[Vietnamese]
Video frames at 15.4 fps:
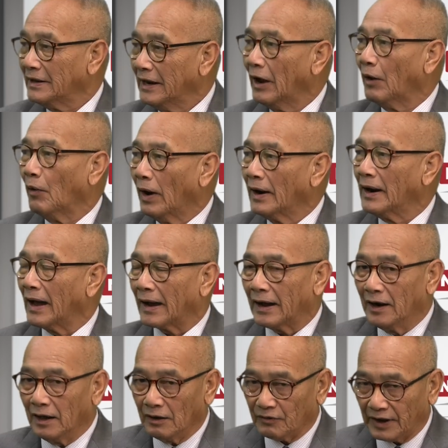nhiều hơn là
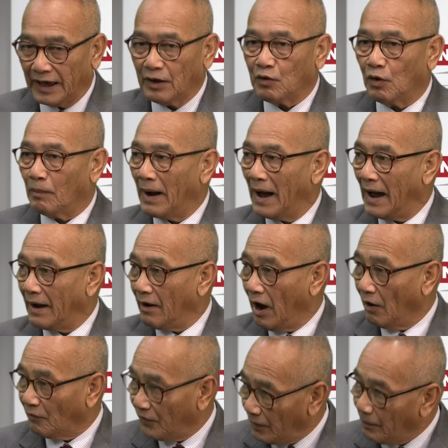cái lợi thế của bà
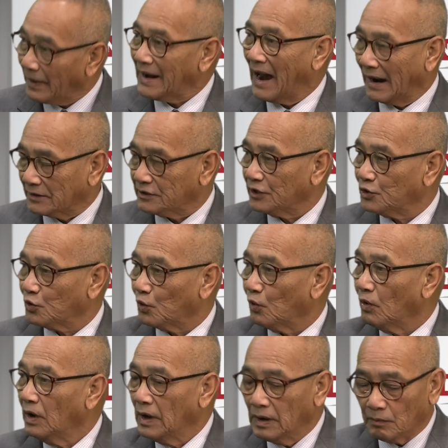ở phía bên đảng dân chủ
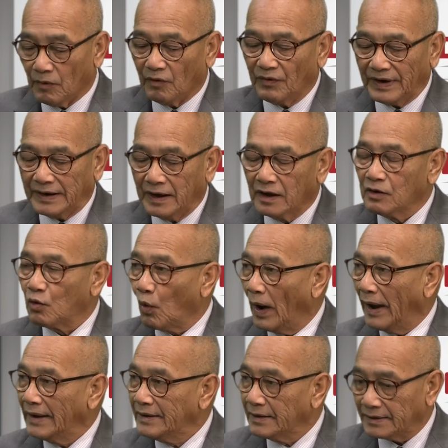bởi vì đừng
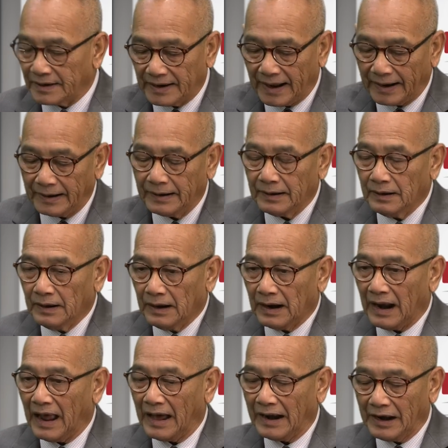quên như thế này
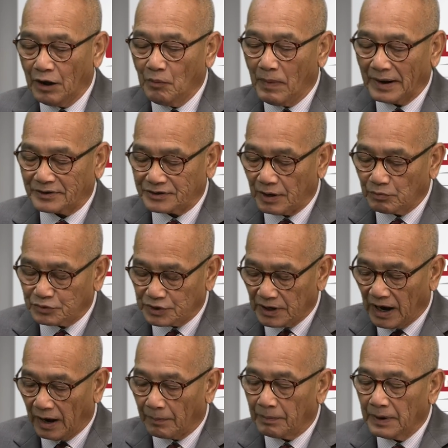là nếu mà trong trường
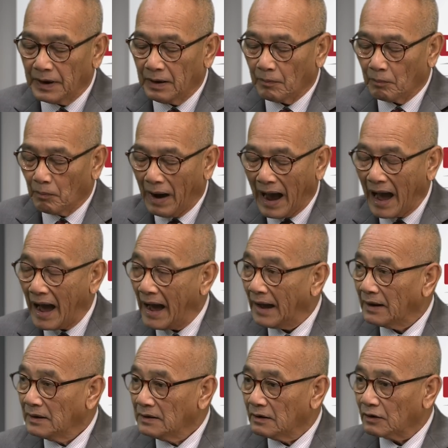hợp bà
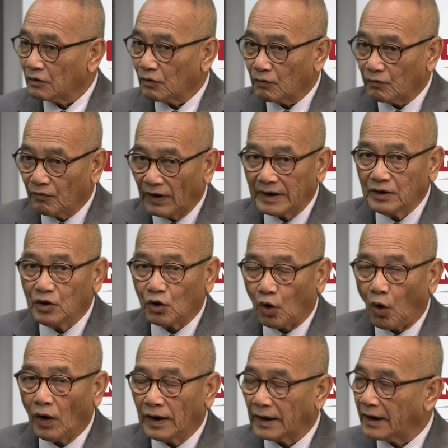vẫn
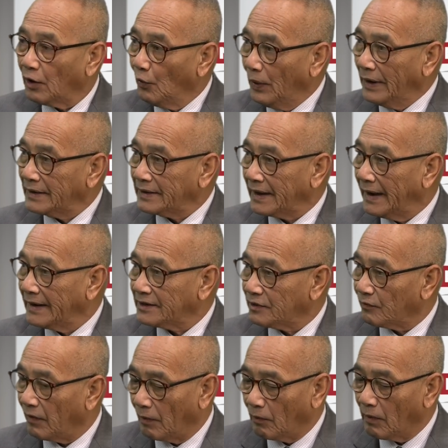có được cái uy thế
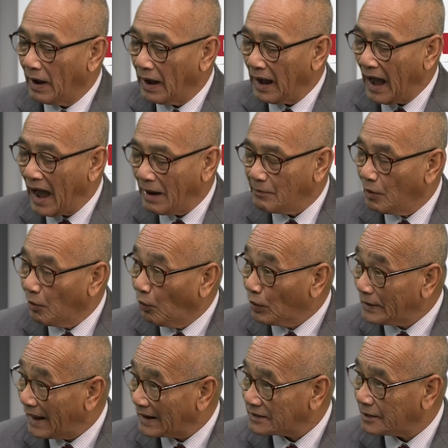trong vòng
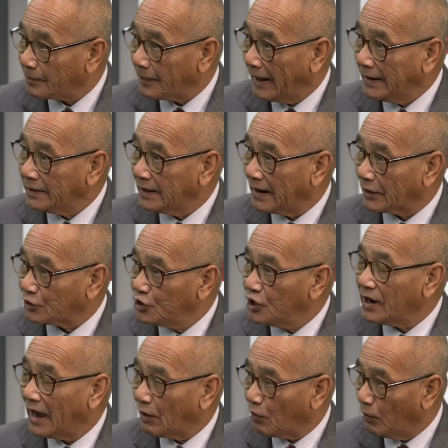24 tháng sắp đến tức là
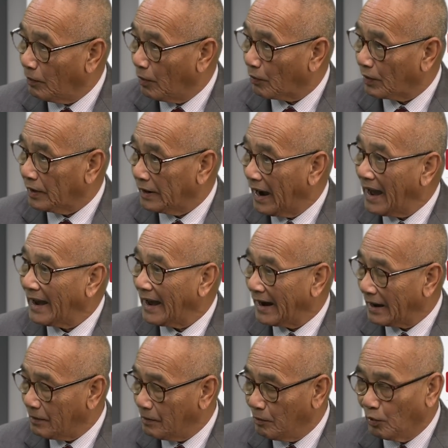trước ngày cuộc bầu cử
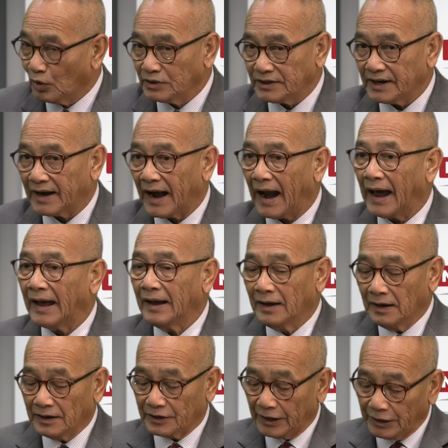2024 diễn ra
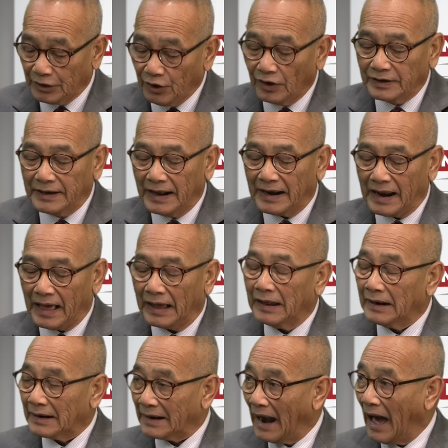thì đương nhiên là
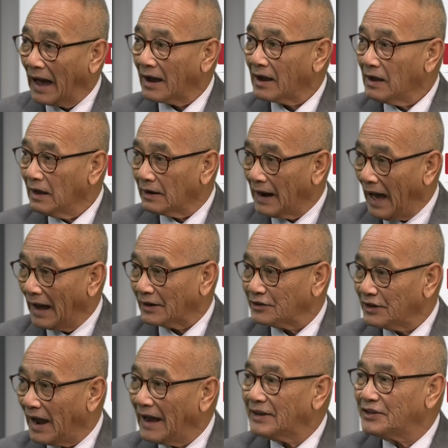đảng đảng
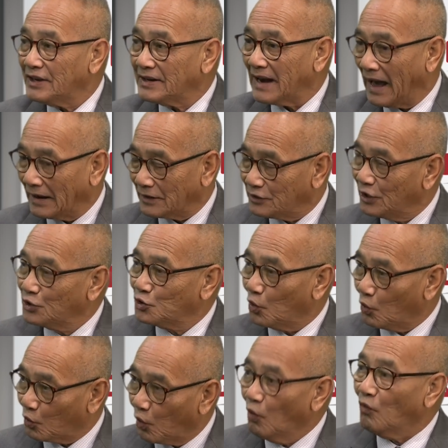ngay chính đảng dân
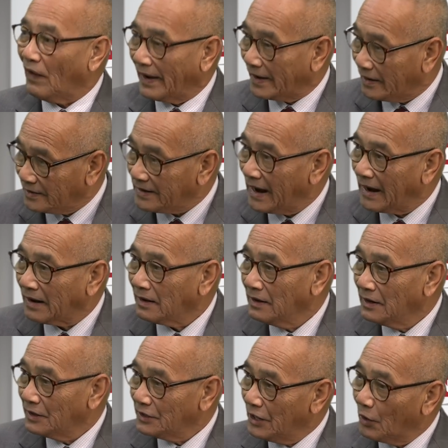chủ cũng phải cân nhắc
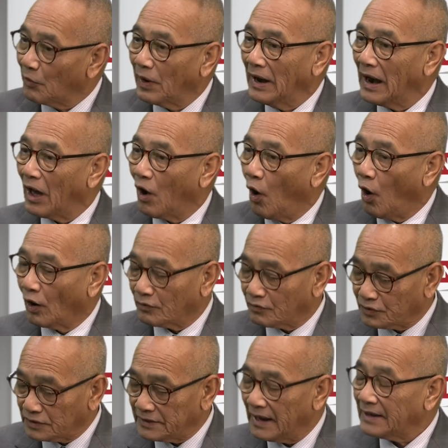nhiều khi là họ
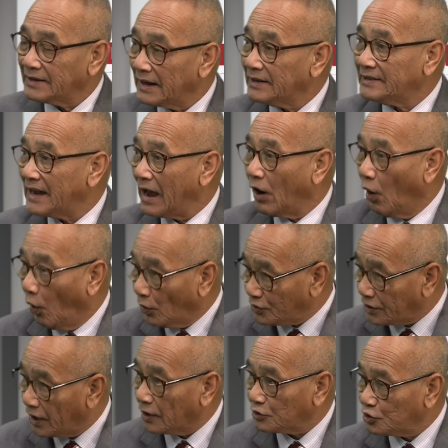sẽ sẵn sàng hỗ
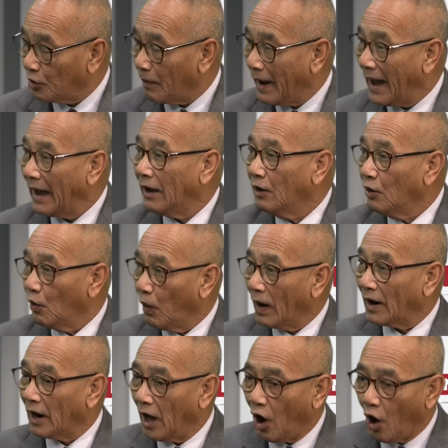trợ cho bà
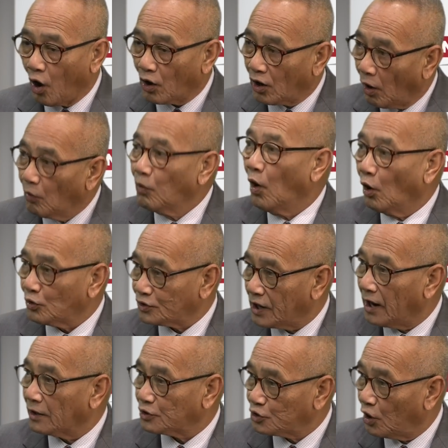hoặc là họ không hỗ
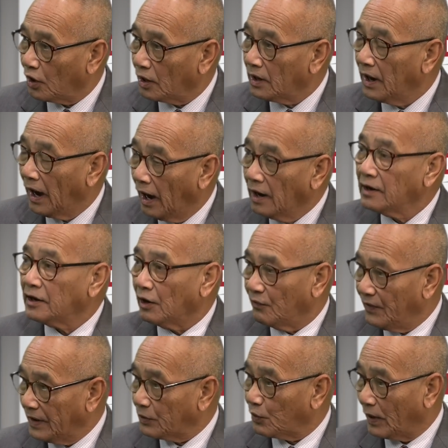trợ cho ứng cử
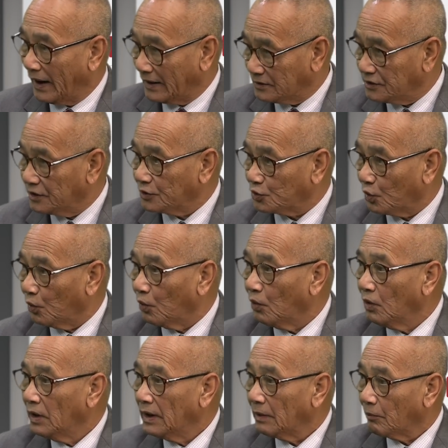viên của đảng dân chủ
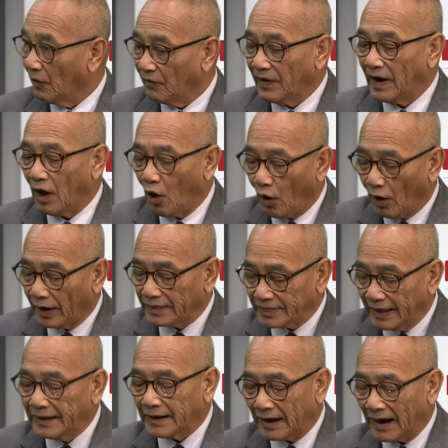bởi vì là họ
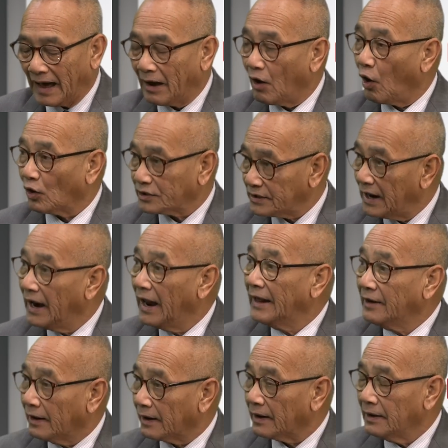tin rằng là họ sẽ lấy
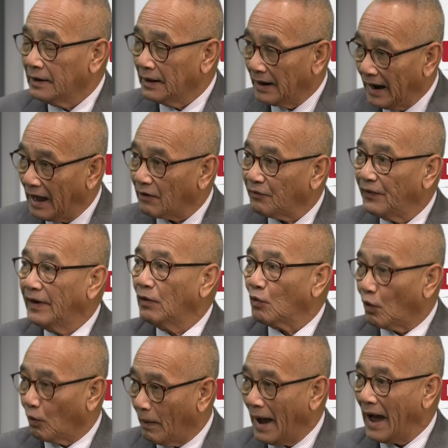được lá phiếu
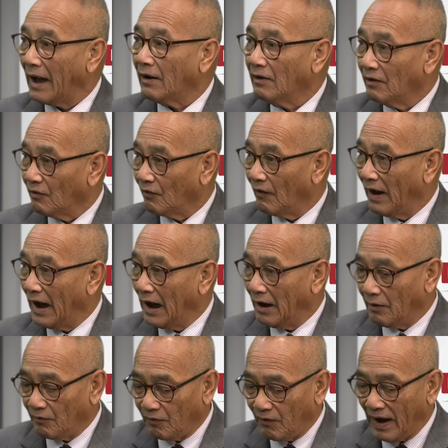của bà
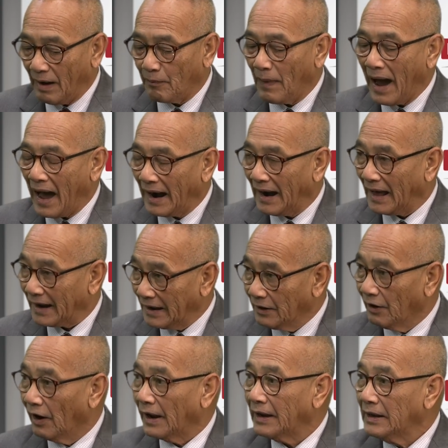và và bà là cái
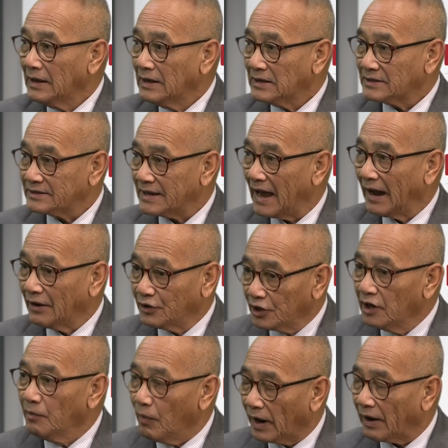người sẽ
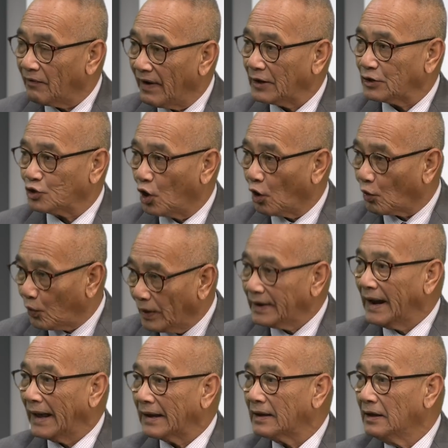giữ một cái vai trò quyết
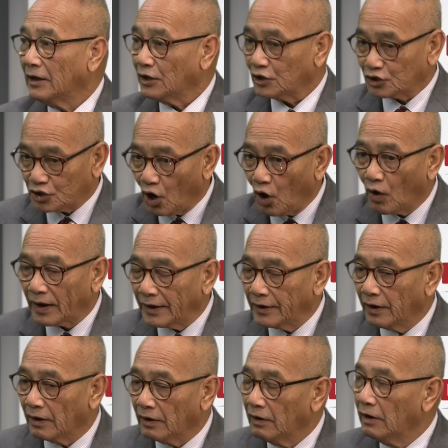định cho cái
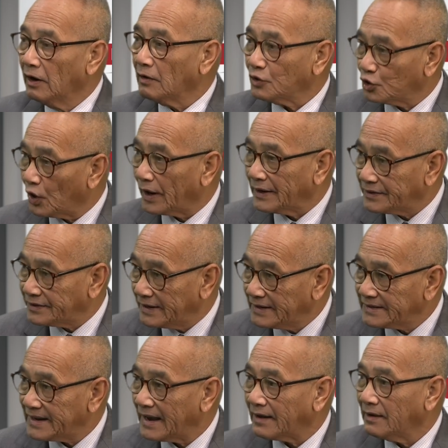đường hướng cho cái chính
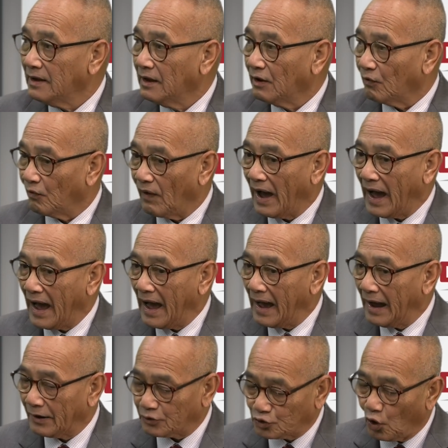sách
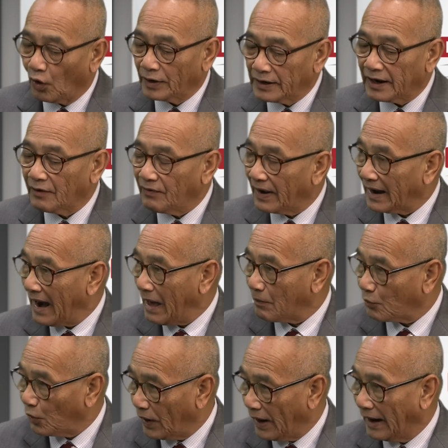và cho những cái việc
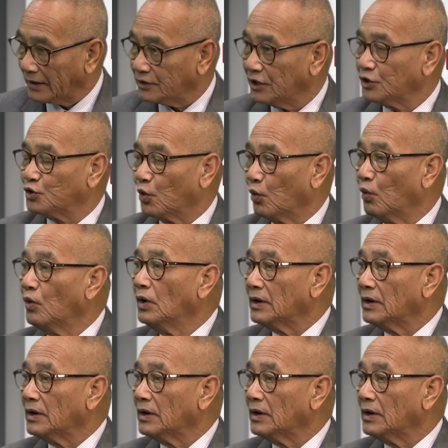làm của đảng dân chủ